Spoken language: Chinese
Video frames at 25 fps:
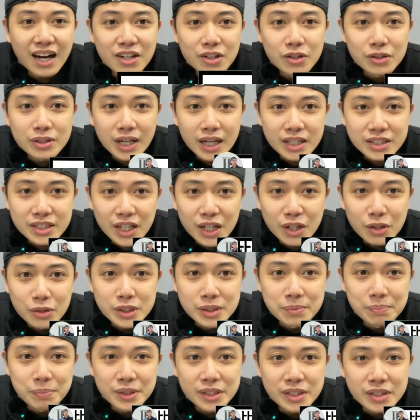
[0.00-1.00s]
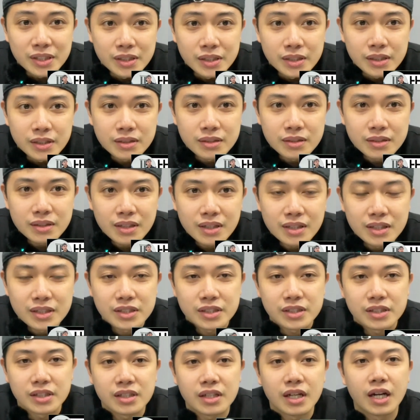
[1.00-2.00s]
Hello， 大家好，我是比尔。
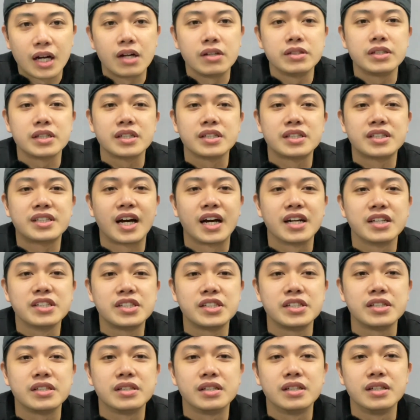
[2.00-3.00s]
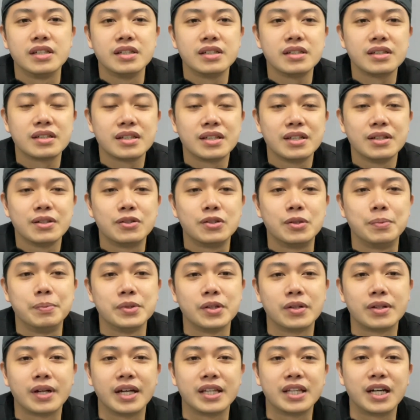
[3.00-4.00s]
今天看到这个场景呢，我
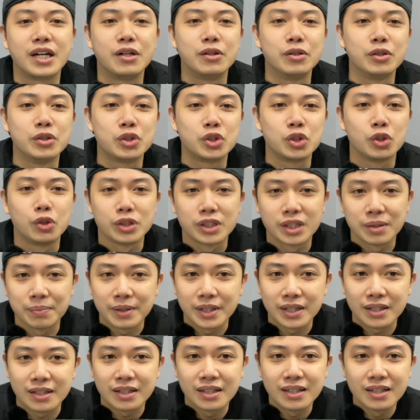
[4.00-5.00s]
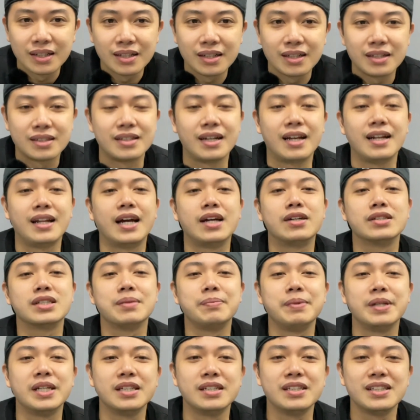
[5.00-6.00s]
们又来到旧这边。那来到
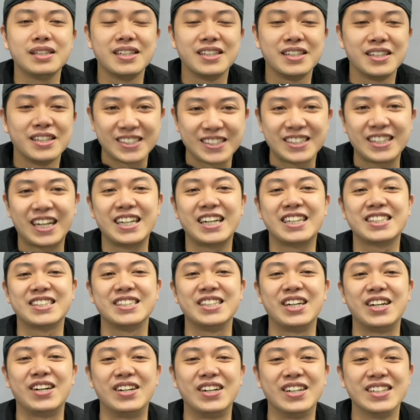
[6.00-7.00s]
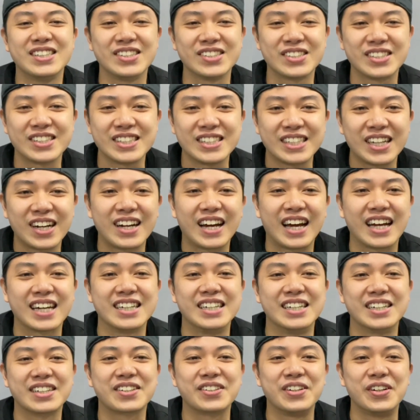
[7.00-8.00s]
这边，大家知道，就是一定要来一
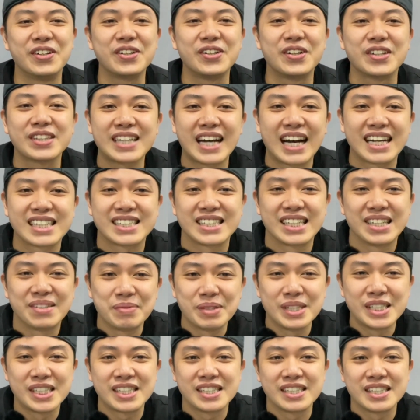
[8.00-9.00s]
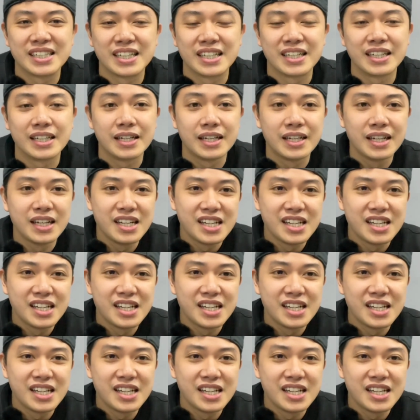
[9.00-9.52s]
个 Gogoro 大解密系列。